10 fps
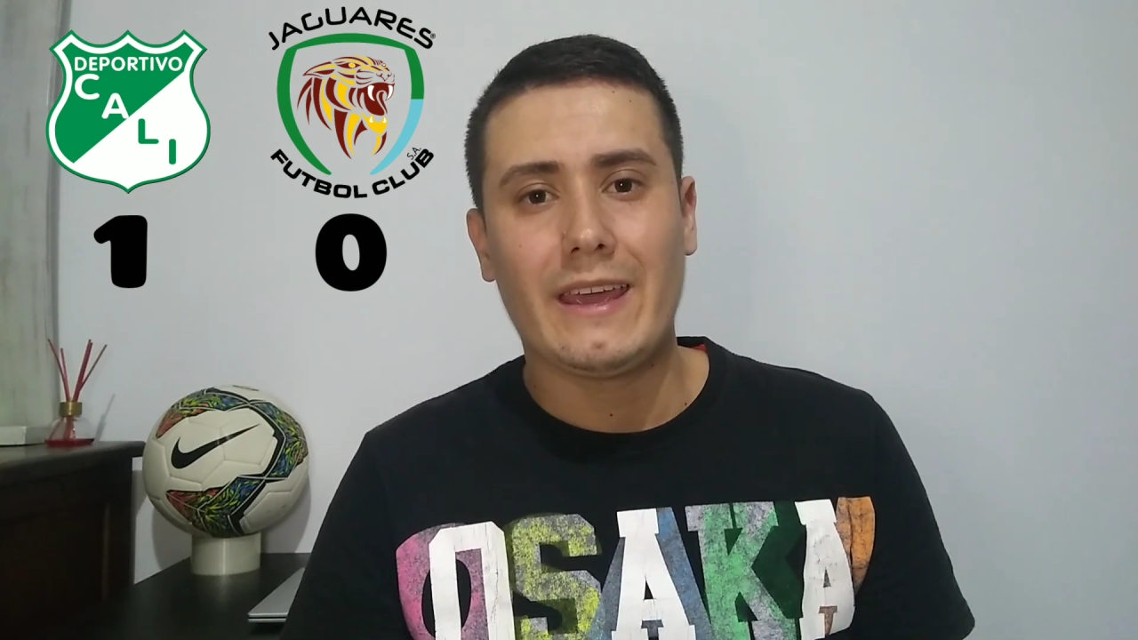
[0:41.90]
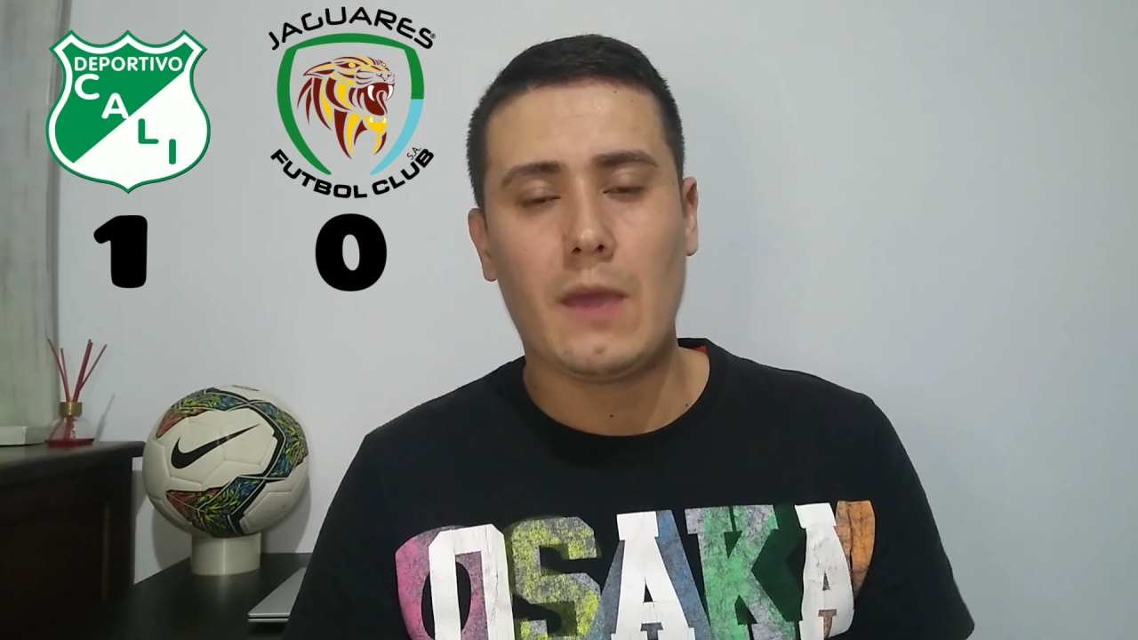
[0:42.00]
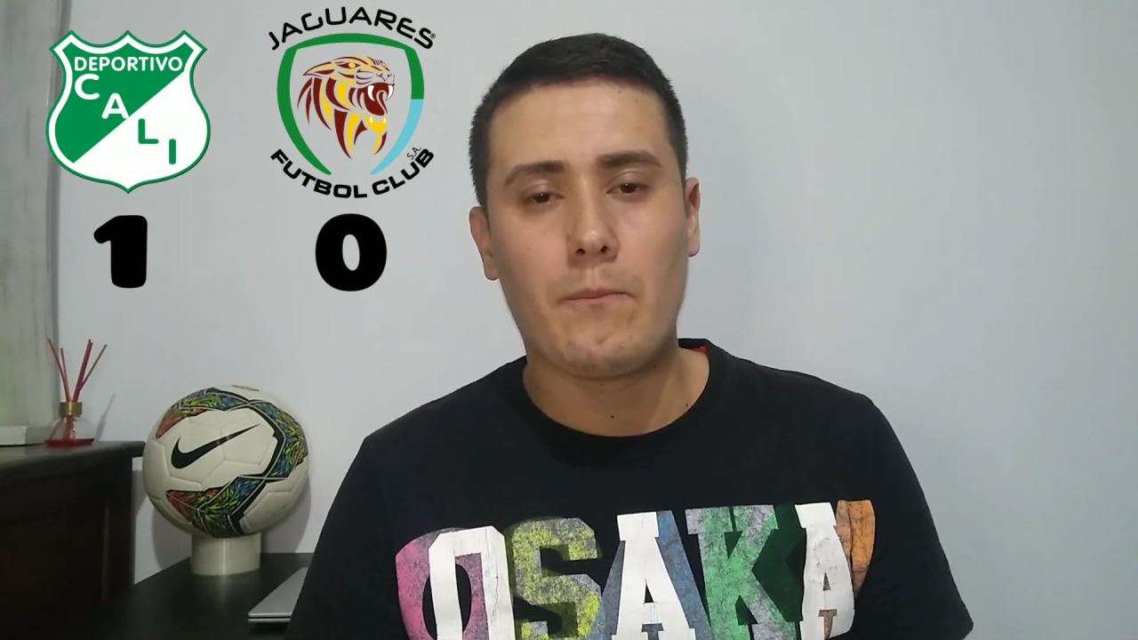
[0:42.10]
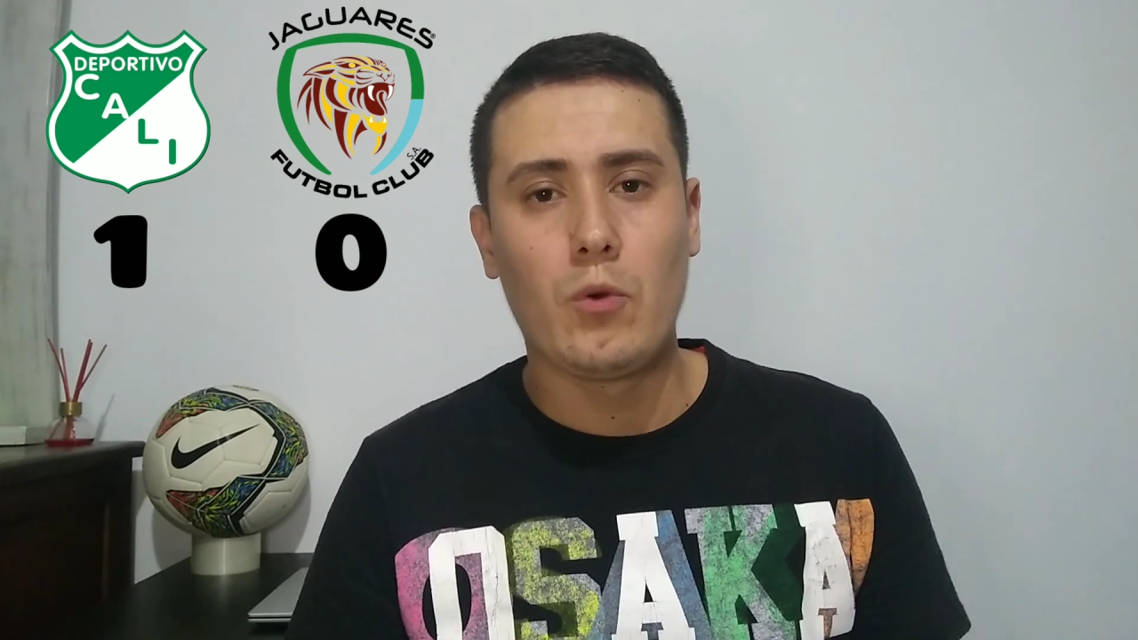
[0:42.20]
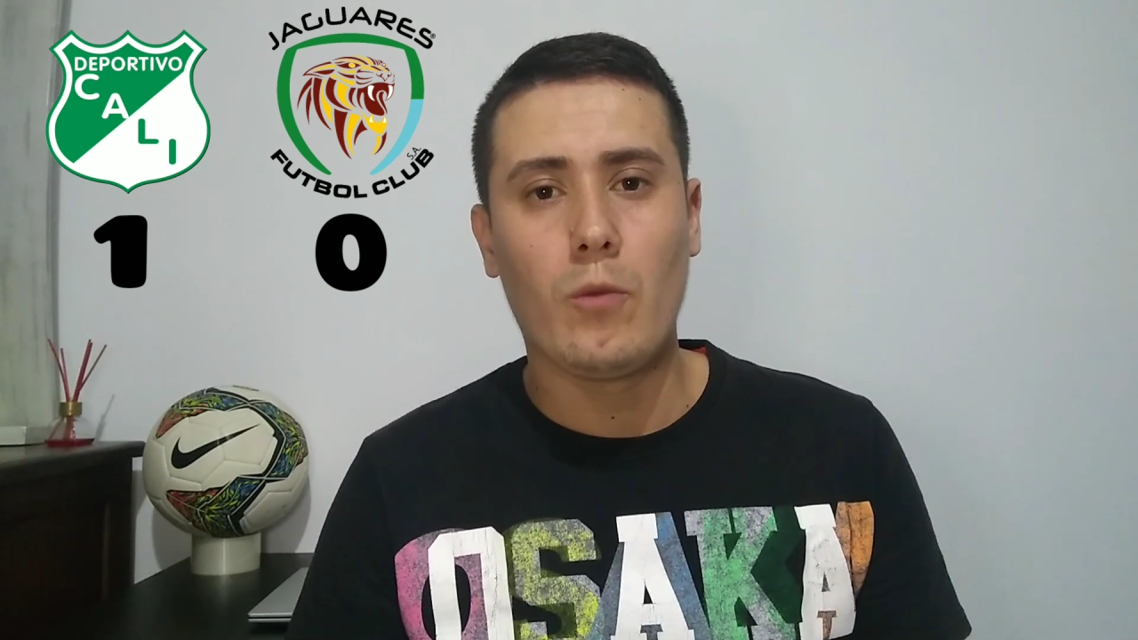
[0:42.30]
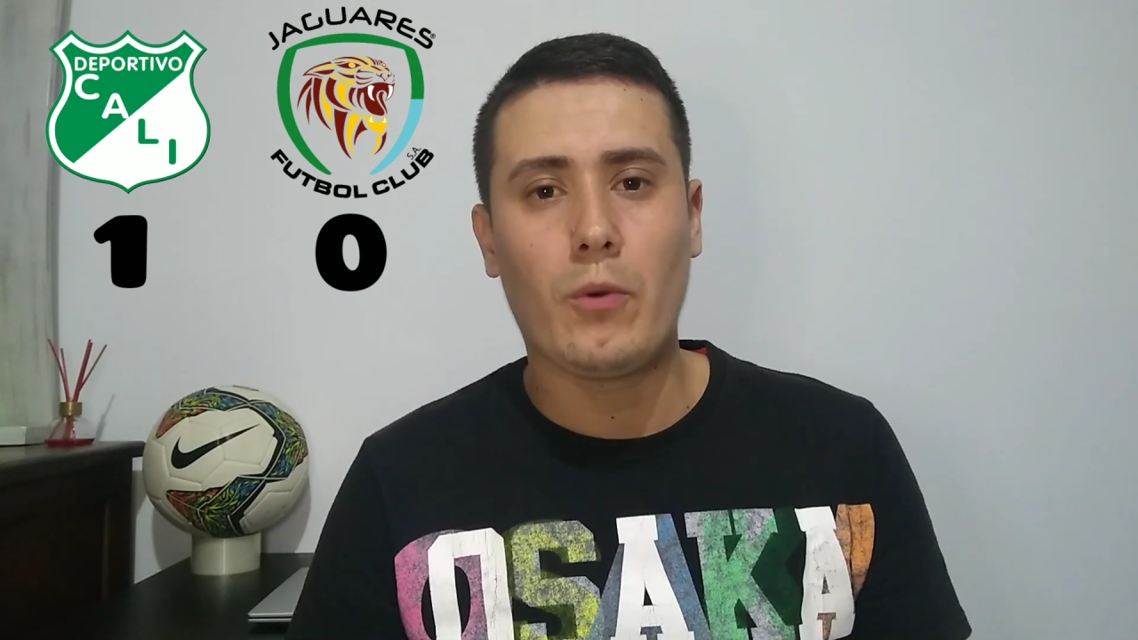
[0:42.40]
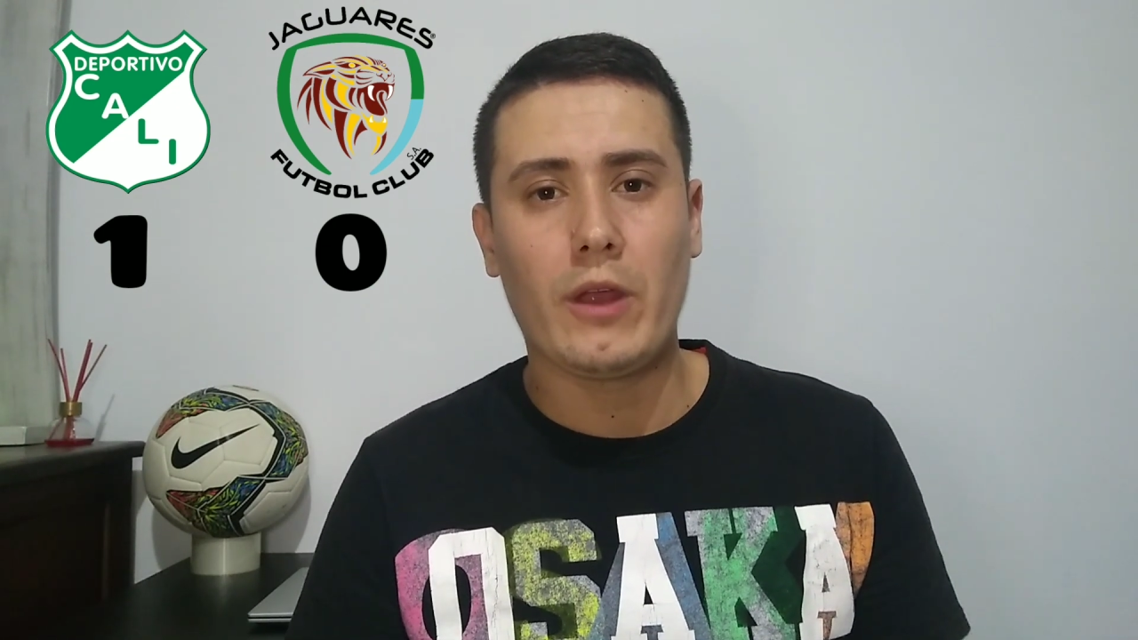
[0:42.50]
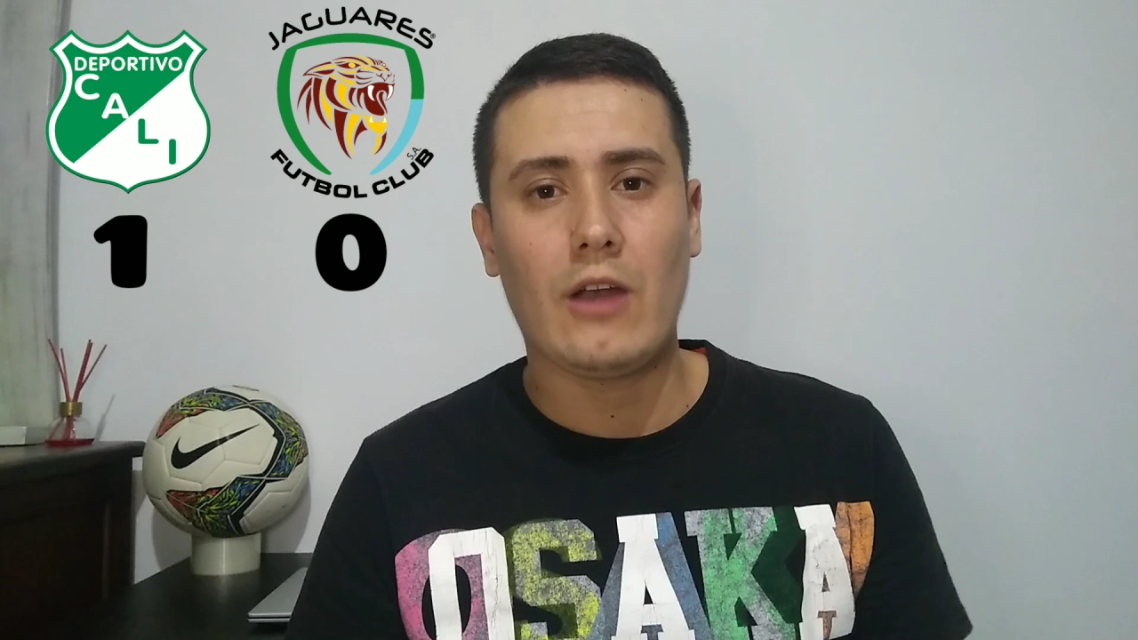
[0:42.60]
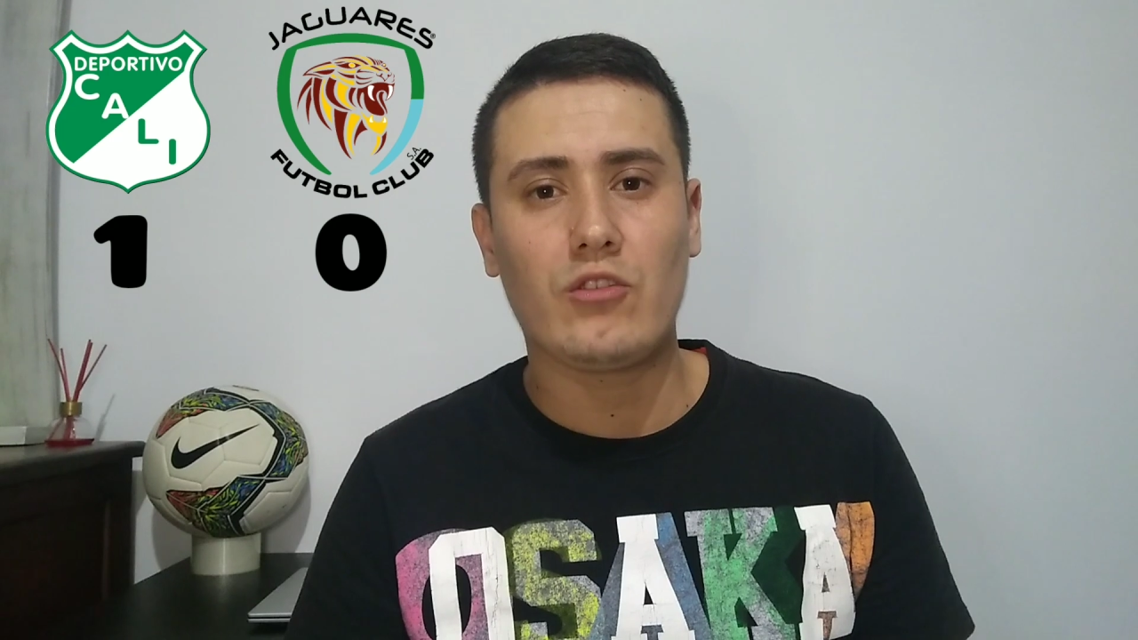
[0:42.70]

que pudo poner